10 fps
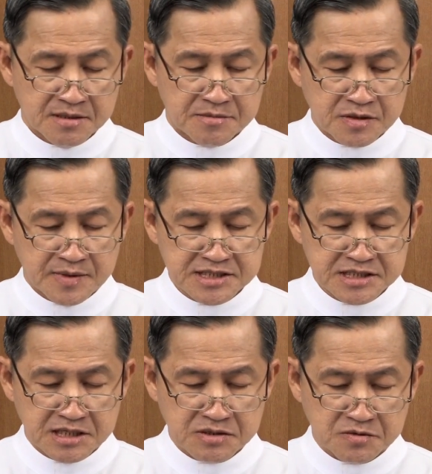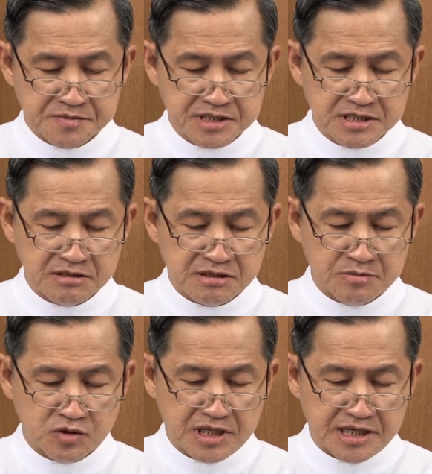พระวาจาของพระเจ้าใน
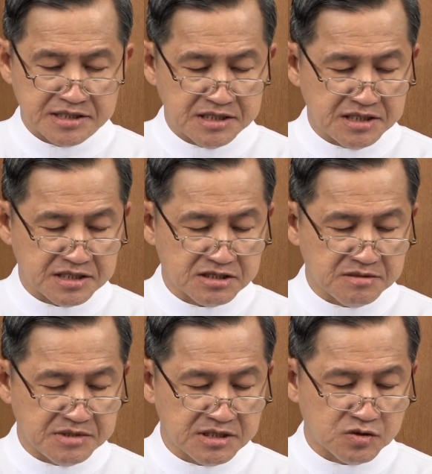บทอ่านที่หนึ่งจึงมี